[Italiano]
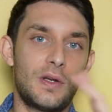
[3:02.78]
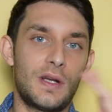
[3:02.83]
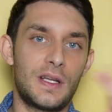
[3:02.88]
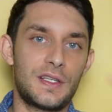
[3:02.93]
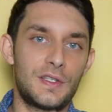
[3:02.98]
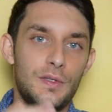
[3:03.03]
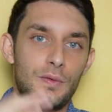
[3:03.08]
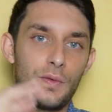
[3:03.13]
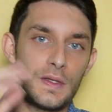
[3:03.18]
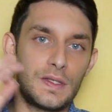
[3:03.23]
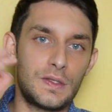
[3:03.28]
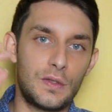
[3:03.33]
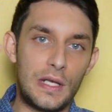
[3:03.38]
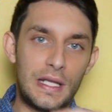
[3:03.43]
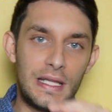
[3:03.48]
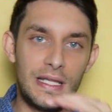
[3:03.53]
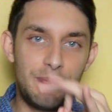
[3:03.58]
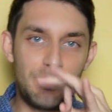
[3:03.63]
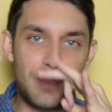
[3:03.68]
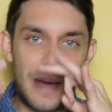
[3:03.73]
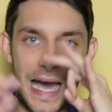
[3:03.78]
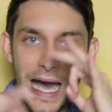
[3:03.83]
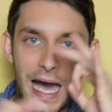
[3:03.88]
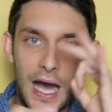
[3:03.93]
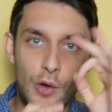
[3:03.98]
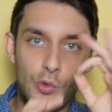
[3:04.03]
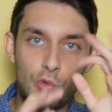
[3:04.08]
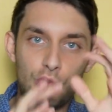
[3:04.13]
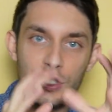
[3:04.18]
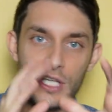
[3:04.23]
in una situazione di
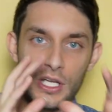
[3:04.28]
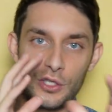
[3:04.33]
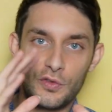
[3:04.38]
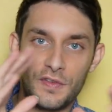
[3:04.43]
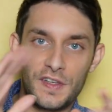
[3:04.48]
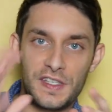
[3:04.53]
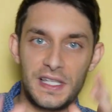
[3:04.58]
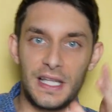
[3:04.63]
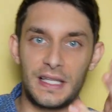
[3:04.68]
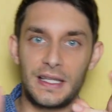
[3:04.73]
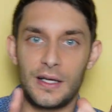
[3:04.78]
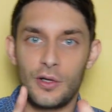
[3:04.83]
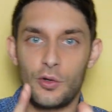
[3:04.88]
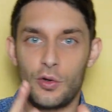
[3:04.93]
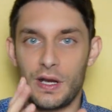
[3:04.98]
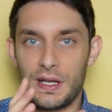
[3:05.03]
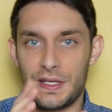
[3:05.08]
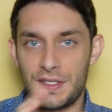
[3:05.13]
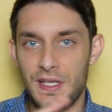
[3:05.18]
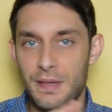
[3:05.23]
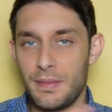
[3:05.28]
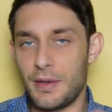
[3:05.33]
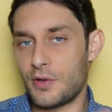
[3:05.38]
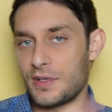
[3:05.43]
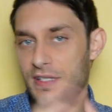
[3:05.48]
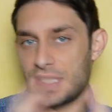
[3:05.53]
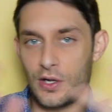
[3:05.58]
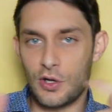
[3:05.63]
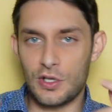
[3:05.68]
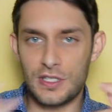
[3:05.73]
pausa dove state ancora assieme,
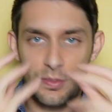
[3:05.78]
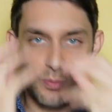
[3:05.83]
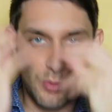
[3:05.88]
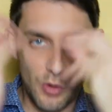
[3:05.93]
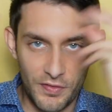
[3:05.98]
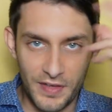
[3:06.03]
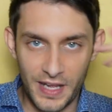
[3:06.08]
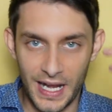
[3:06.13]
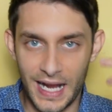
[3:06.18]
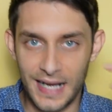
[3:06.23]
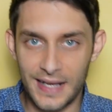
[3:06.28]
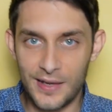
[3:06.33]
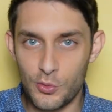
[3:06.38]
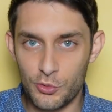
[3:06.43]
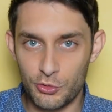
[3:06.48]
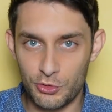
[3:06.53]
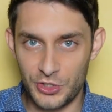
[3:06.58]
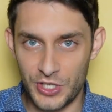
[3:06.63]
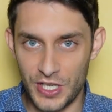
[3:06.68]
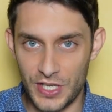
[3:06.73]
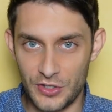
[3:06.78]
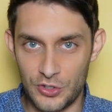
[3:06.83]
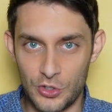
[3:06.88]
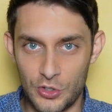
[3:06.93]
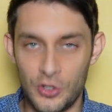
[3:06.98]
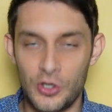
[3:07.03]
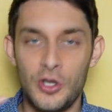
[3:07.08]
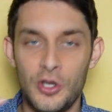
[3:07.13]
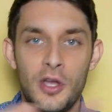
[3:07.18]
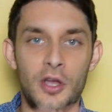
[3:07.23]
questa cosa può avere anche un
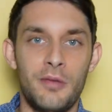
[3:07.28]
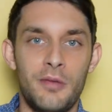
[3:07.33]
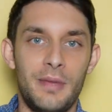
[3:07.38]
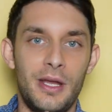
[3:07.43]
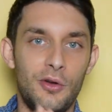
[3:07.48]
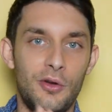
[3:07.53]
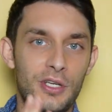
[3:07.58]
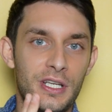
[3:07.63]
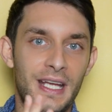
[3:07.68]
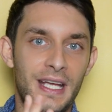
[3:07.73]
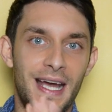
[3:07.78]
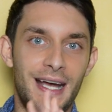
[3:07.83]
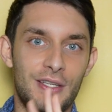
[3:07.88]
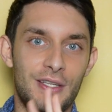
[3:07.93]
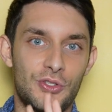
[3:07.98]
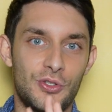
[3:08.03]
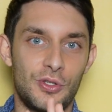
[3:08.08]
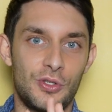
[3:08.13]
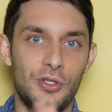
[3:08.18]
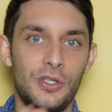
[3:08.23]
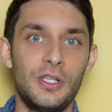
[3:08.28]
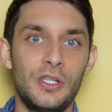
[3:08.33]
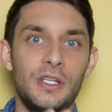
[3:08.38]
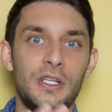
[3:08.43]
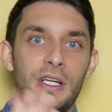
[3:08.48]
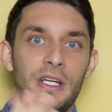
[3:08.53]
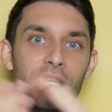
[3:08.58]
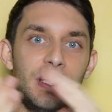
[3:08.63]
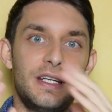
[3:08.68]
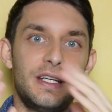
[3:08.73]
senso, ma in ogni caso
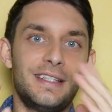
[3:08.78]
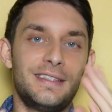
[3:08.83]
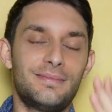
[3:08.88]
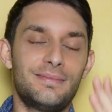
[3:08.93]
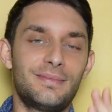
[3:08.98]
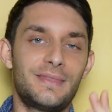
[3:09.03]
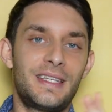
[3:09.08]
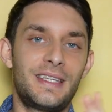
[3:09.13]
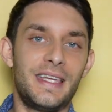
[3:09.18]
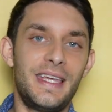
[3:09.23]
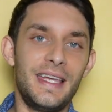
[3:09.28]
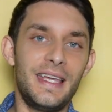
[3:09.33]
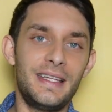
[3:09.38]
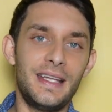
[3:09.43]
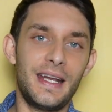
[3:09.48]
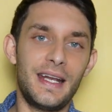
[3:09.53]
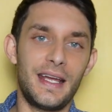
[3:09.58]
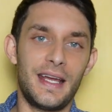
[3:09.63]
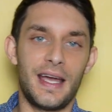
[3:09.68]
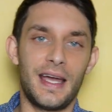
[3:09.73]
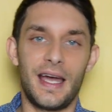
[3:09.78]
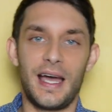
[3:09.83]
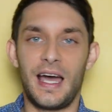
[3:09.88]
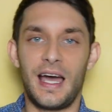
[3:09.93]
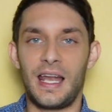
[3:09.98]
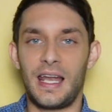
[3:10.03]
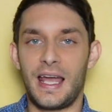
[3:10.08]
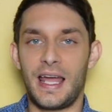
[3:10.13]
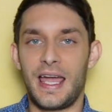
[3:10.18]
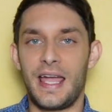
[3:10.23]
eh, chiedere
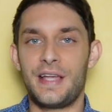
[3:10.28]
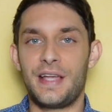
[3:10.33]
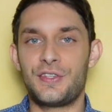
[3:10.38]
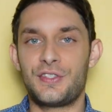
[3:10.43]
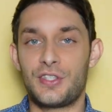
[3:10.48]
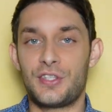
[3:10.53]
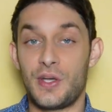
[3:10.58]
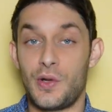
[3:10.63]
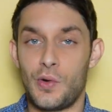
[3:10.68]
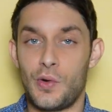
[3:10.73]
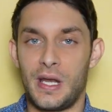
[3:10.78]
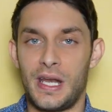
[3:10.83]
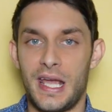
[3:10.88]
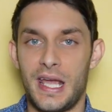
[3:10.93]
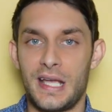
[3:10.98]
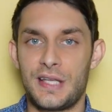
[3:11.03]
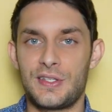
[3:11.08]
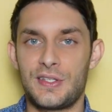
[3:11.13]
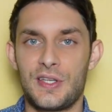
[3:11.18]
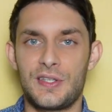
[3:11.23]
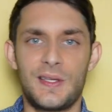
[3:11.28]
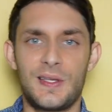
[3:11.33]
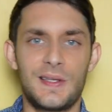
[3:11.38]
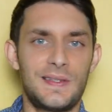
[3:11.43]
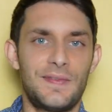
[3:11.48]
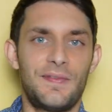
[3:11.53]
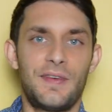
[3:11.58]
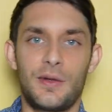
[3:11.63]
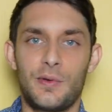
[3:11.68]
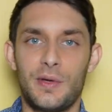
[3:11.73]
alla ex o all'ex se
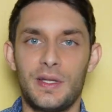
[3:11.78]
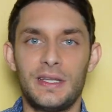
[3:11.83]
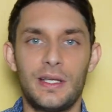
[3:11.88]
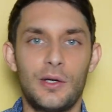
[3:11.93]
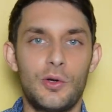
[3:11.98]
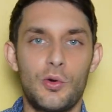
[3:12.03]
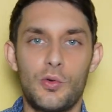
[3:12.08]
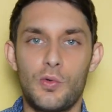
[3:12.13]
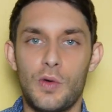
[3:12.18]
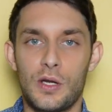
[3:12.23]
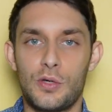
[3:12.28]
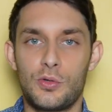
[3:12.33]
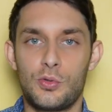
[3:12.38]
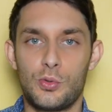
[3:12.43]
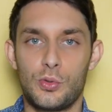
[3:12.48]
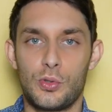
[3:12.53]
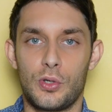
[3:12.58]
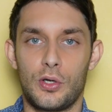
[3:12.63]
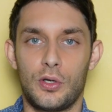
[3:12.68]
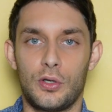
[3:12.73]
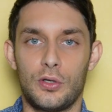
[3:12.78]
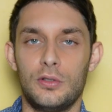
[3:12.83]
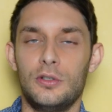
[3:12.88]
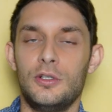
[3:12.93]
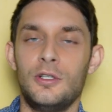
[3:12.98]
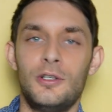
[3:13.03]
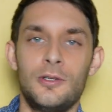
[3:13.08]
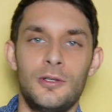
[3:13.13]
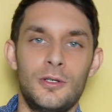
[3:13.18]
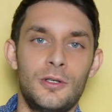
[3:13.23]
si frequenta con qualcuno,
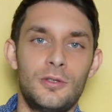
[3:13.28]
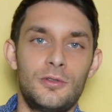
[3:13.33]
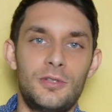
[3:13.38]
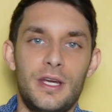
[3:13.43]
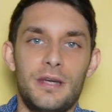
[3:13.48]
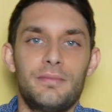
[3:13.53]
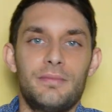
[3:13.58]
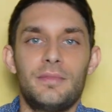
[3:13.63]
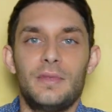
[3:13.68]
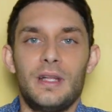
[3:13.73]
cioè,